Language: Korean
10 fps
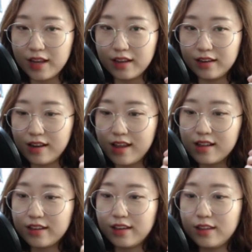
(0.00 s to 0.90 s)

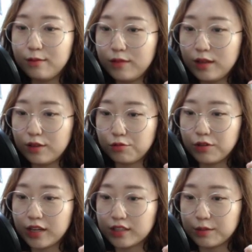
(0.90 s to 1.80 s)
레일킨이 둘이
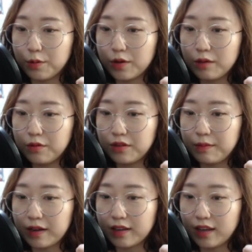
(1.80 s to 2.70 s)
같이 포켓몬을
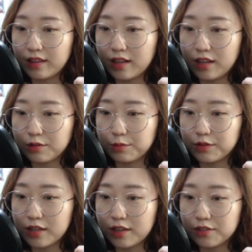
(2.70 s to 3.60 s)
받게 해달라고
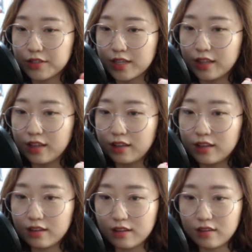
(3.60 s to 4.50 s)
부탁해주셨니
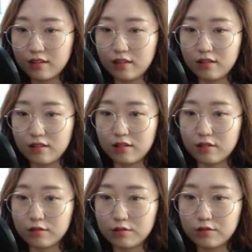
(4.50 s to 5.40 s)

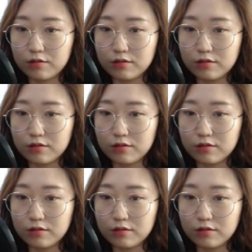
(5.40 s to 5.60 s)
알았어요.